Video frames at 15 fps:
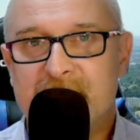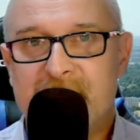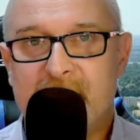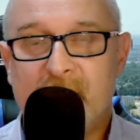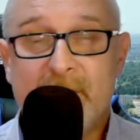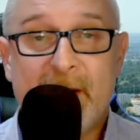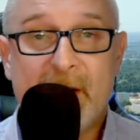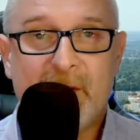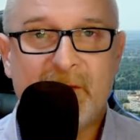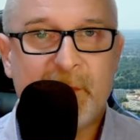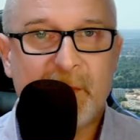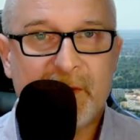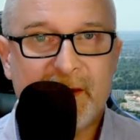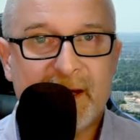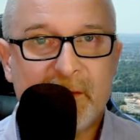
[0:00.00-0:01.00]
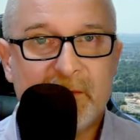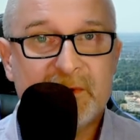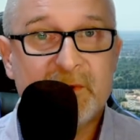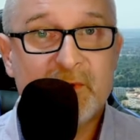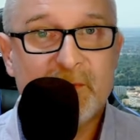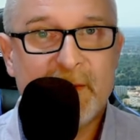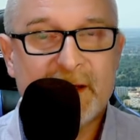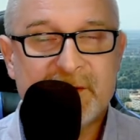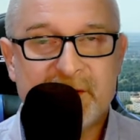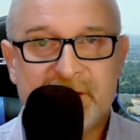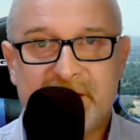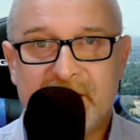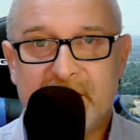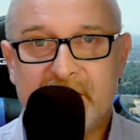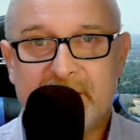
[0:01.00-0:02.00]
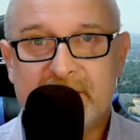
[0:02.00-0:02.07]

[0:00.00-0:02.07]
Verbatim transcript: że Umerow pojechał tłumaczyć się,